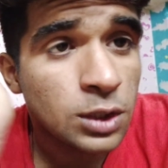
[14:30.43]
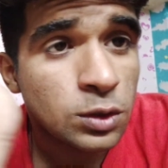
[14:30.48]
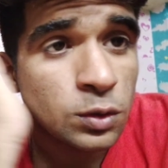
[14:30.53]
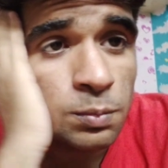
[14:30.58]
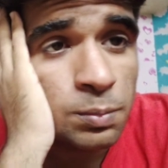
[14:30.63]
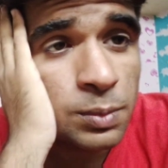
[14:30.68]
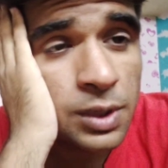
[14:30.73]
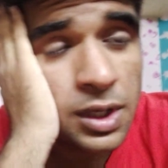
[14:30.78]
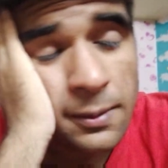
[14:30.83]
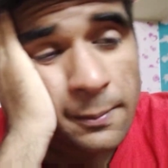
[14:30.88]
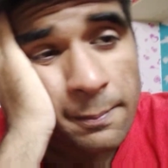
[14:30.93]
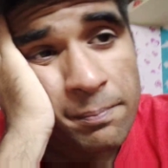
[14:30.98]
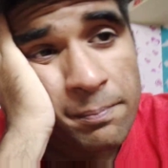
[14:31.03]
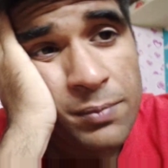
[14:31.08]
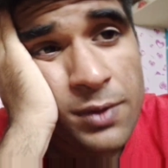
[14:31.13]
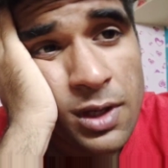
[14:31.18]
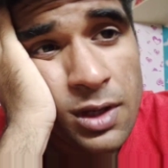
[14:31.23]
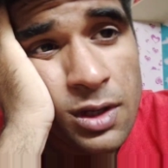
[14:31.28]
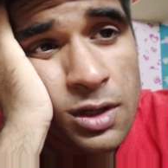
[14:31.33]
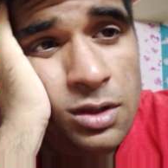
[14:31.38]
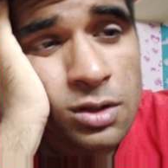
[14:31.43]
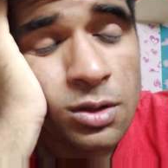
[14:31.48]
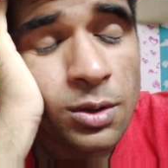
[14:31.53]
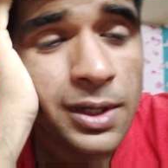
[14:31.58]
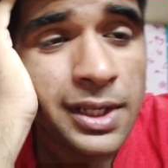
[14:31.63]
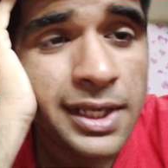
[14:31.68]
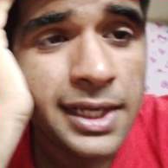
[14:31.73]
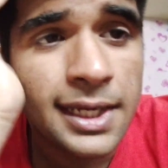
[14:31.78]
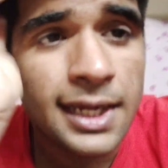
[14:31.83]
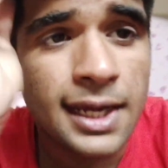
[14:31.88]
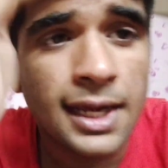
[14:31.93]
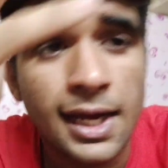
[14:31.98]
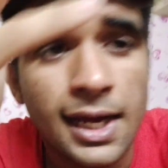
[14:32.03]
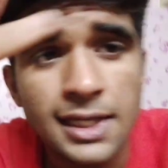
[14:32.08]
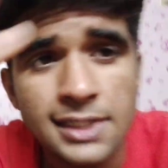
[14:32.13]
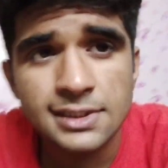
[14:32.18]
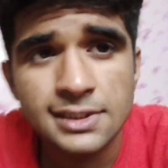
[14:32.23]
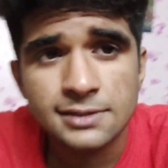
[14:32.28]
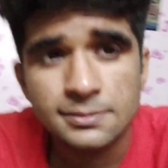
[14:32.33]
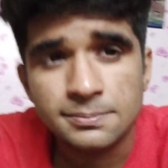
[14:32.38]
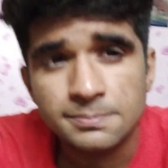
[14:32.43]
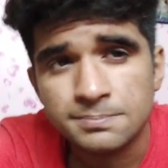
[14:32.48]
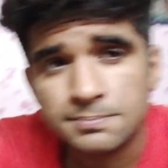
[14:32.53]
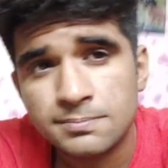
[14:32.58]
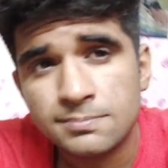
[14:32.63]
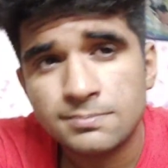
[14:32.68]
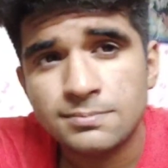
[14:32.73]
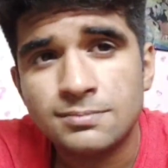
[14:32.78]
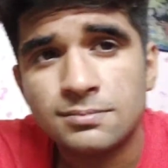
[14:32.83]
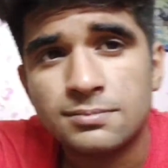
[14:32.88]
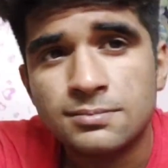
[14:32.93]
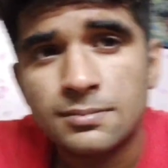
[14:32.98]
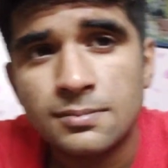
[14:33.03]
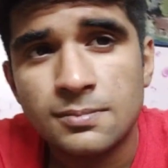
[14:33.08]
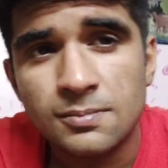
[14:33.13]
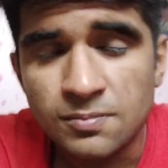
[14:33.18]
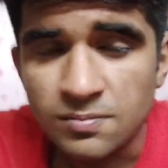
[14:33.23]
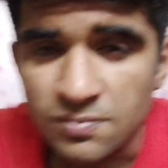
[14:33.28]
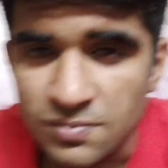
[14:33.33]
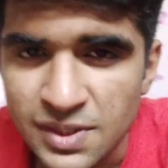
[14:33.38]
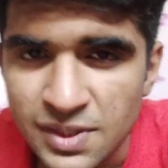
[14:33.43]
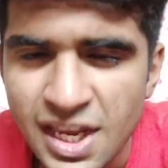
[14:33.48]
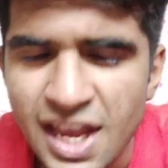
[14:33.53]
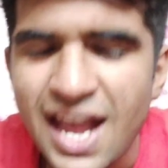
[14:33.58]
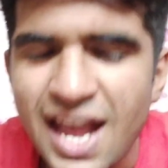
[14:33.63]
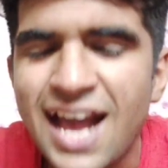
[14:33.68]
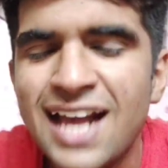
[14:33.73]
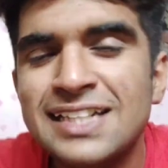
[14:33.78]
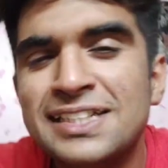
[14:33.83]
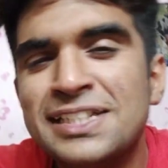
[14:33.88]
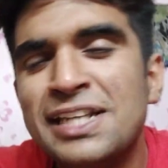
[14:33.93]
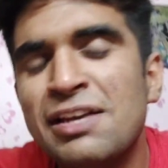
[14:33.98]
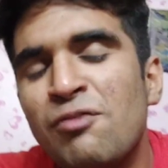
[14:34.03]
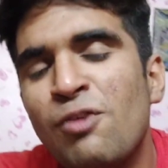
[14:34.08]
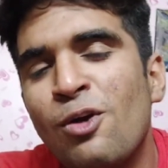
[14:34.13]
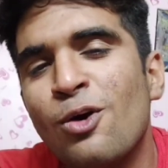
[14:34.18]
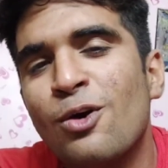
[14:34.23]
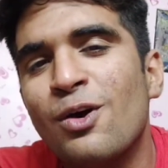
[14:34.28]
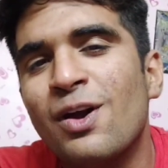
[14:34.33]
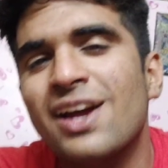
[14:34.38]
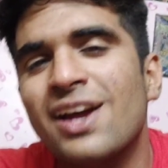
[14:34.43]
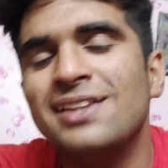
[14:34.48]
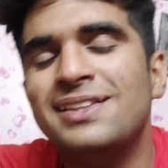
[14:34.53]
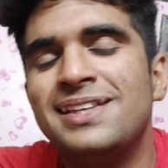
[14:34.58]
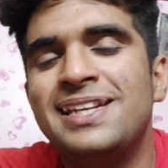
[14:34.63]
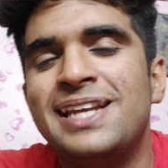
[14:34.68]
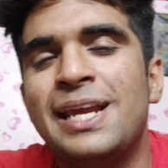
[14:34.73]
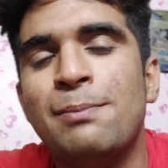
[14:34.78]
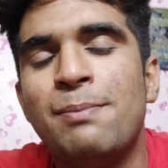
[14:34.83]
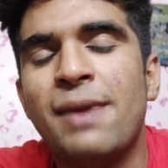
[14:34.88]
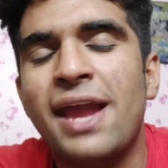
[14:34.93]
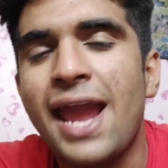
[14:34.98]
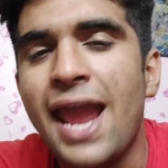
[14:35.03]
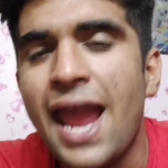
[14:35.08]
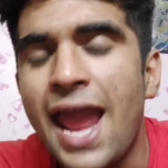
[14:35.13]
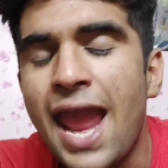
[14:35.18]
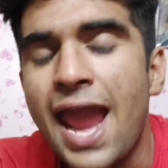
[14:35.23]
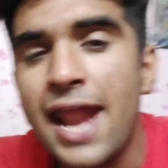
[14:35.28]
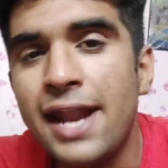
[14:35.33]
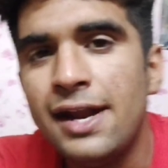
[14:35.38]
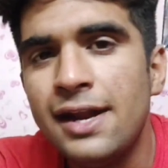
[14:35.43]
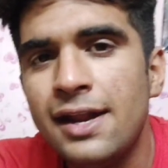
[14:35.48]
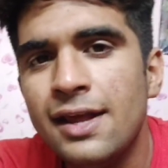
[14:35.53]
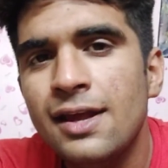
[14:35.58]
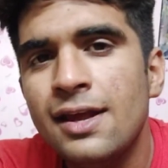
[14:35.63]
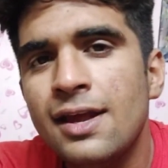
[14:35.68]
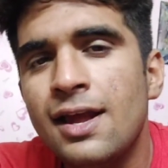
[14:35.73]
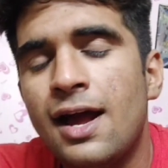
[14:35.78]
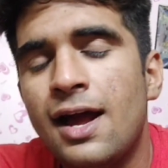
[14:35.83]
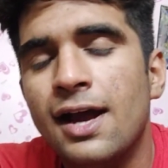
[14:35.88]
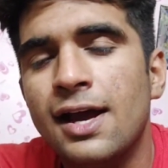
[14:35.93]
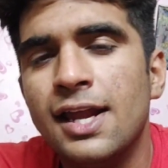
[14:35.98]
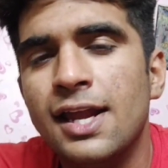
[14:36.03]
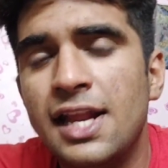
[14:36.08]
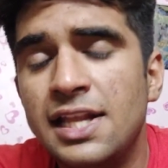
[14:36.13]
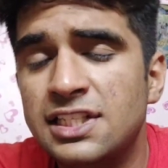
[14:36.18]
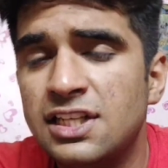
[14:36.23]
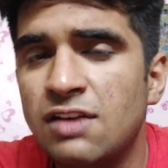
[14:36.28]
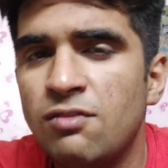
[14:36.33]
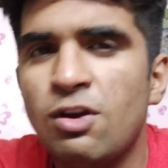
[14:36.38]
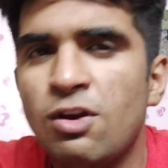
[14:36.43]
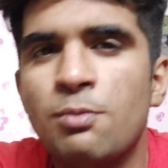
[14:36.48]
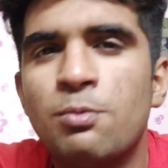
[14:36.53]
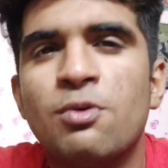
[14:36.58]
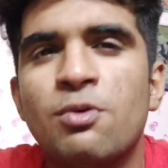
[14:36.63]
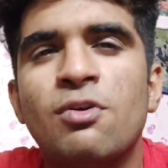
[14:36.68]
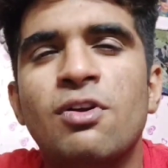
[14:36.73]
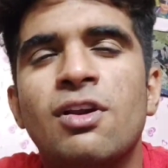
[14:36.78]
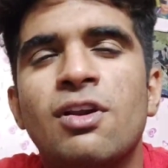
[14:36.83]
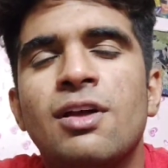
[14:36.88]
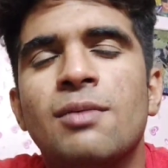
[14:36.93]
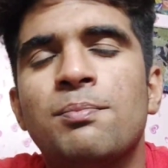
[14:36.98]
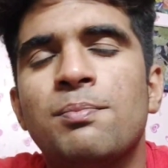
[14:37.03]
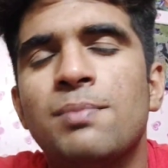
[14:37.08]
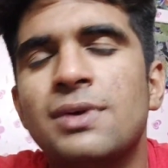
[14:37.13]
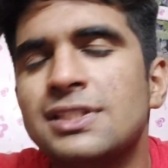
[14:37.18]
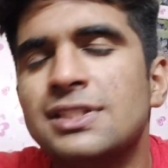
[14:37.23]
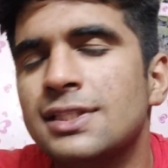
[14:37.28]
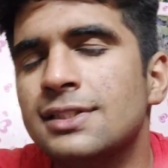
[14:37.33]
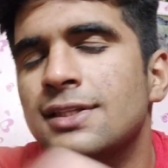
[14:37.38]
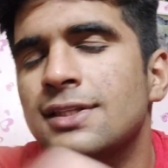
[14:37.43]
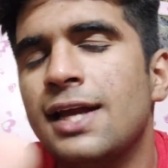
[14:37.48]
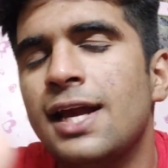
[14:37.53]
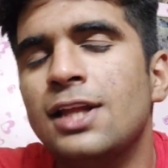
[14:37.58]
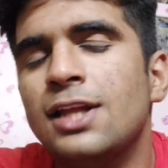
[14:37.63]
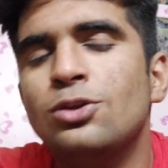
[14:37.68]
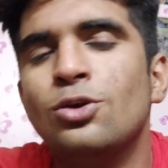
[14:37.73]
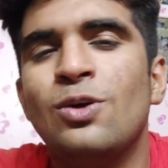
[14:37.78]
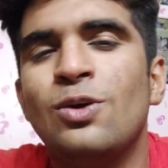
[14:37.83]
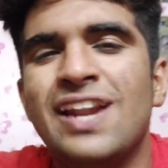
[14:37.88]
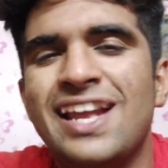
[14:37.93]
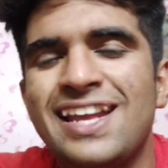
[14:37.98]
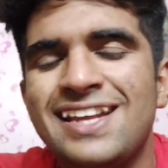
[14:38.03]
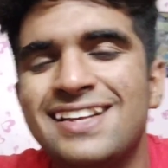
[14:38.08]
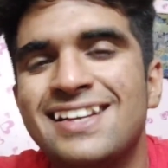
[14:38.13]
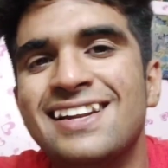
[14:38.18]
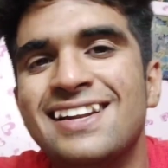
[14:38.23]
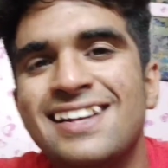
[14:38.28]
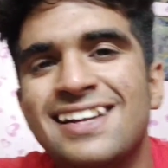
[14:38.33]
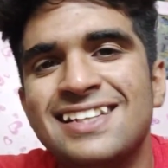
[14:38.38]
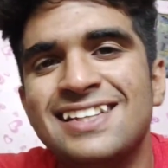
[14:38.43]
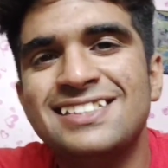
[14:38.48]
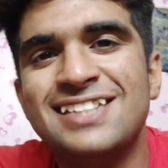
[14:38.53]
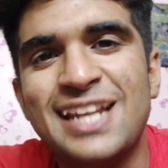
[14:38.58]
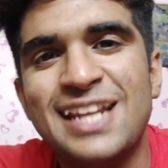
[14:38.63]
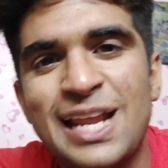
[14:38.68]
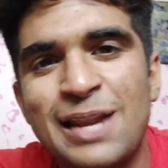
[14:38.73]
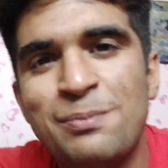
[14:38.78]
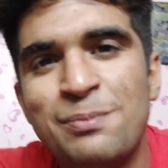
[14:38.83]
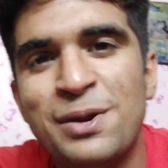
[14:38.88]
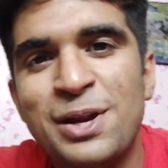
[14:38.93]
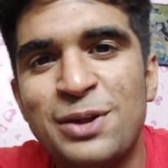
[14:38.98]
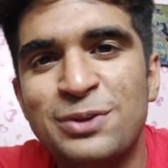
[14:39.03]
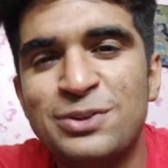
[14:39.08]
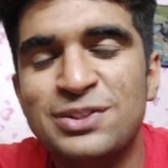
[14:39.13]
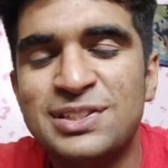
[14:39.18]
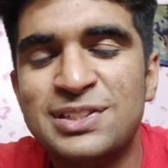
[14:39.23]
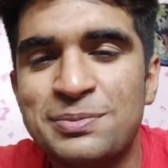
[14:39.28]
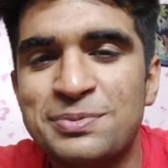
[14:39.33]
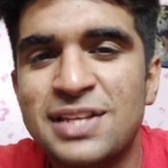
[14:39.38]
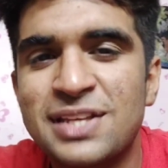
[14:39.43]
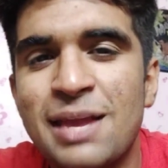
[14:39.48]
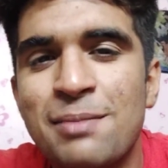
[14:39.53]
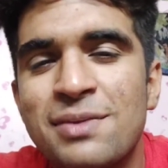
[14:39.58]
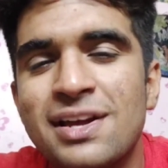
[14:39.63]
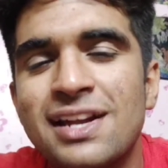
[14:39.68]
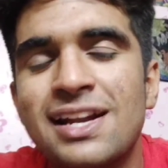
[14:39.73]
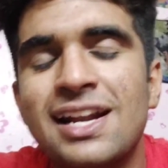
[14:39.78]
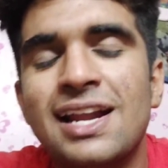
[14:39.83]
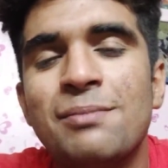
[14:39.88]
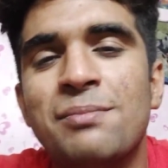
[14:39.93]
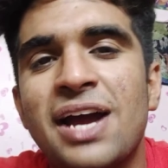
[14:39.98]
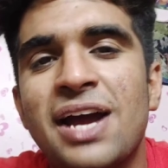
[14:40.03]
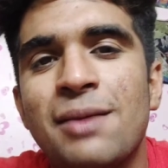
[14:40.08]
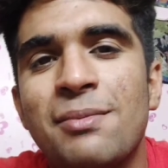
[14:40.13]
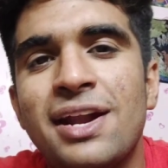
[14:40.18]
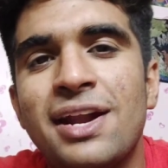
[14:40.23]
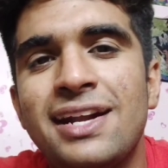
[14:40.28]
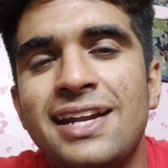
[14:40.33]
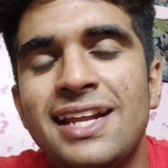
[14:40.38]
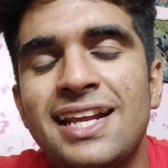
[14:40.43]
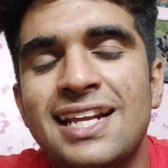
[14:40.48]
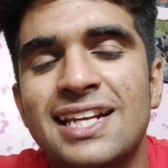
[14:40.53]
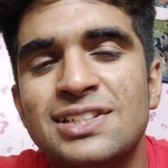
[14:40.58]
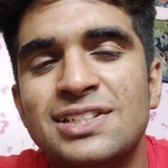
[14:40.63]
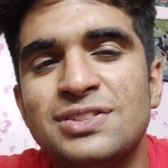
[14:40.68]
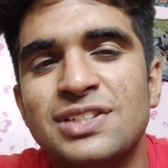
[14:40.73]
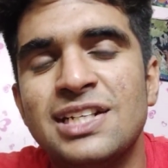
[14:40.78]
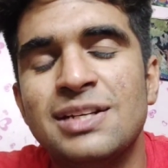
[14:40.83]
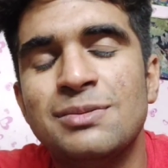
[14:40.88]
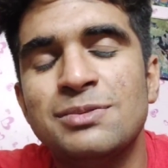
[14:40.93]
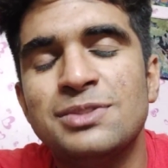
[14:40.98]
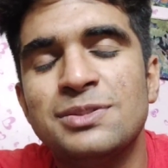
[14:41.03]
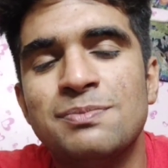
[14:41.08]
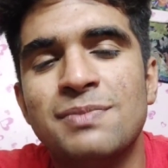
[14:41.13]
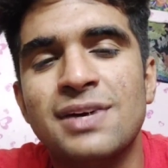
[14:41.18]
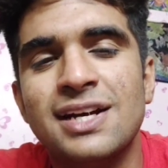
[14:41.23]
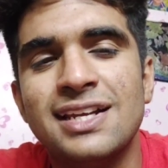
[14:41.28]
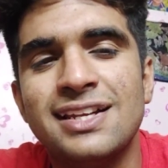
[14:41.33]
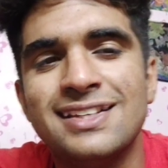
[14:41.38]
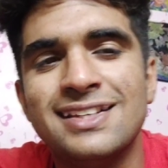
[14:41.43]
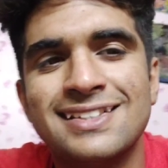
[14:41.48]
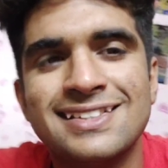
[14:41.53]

तो ऊपर तो ठीक है गाइज आज के ब्लॉग को करते हैं यहीं पे एंड अगर आज का ब्लॉग को पसंद आया तो लाइक करना चैनल पर नहीं हो तो सब्सक्राइब करना बाय बाय टेक केयर स्टेडियम्स बाय